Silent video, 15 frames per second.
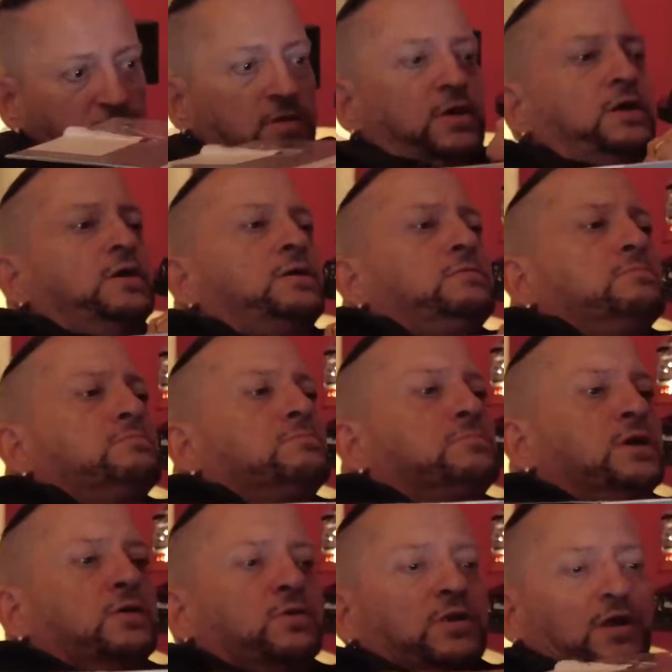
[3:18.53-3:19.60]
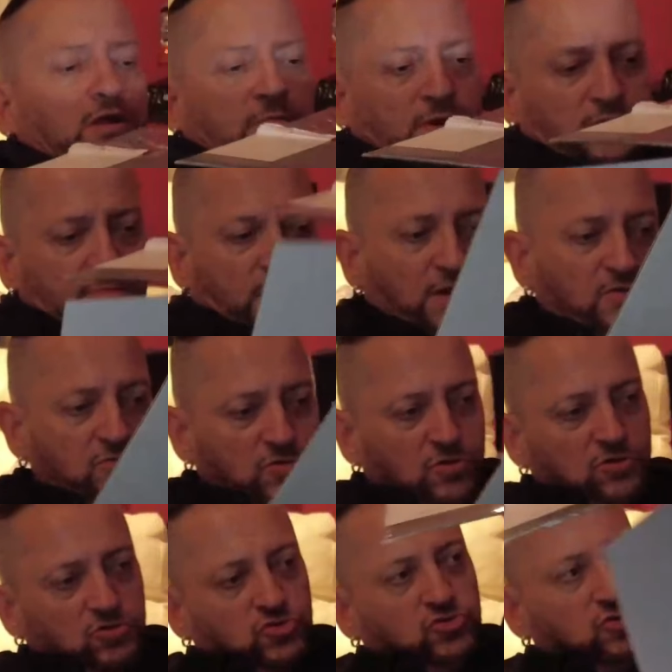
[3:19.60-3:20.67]
Y ya ya no hay nada más, más que un
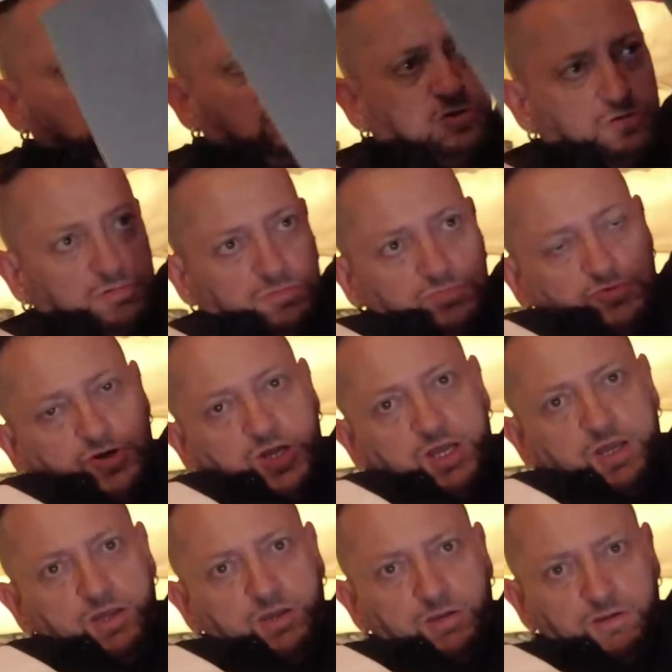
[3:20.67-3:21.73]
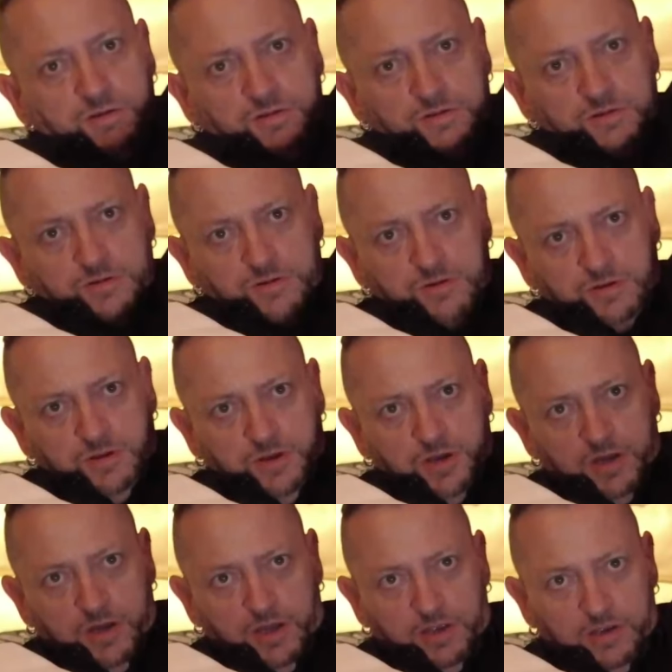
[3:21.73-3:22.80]
corcho Por ahí
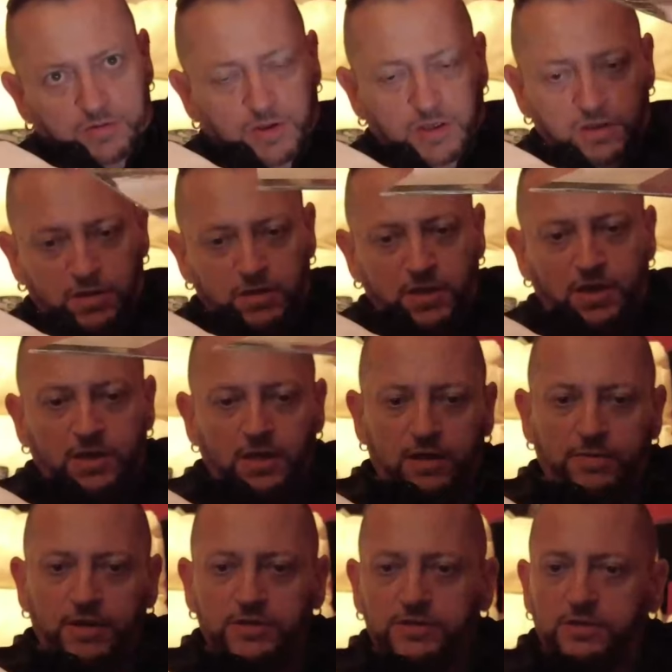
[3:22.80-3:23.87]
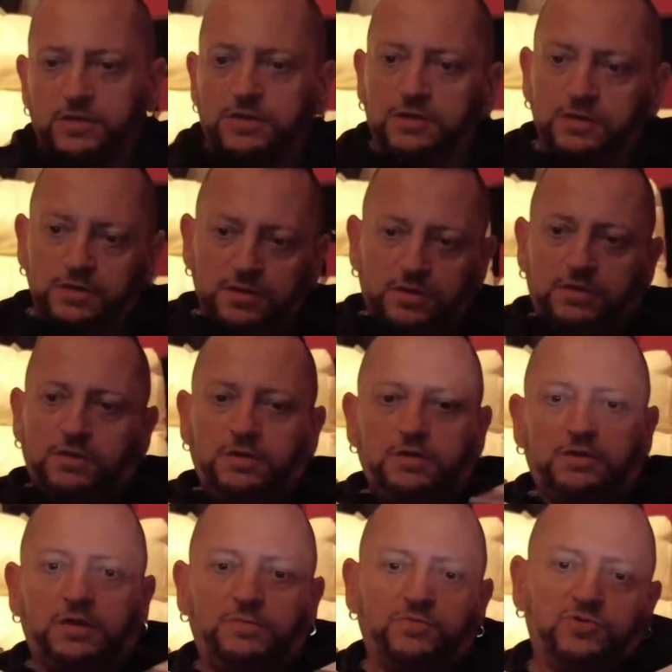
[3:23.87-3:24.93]
Ahí se ve, y ya nada más
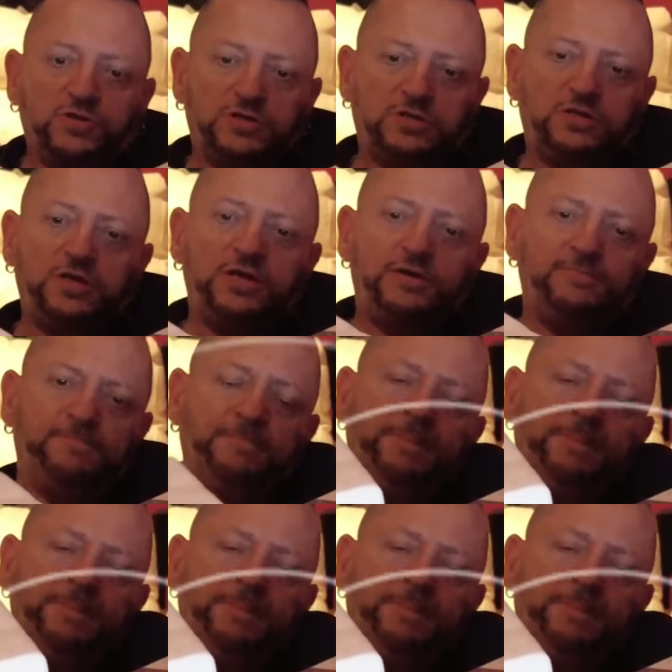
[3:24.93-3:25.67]
Quitamos este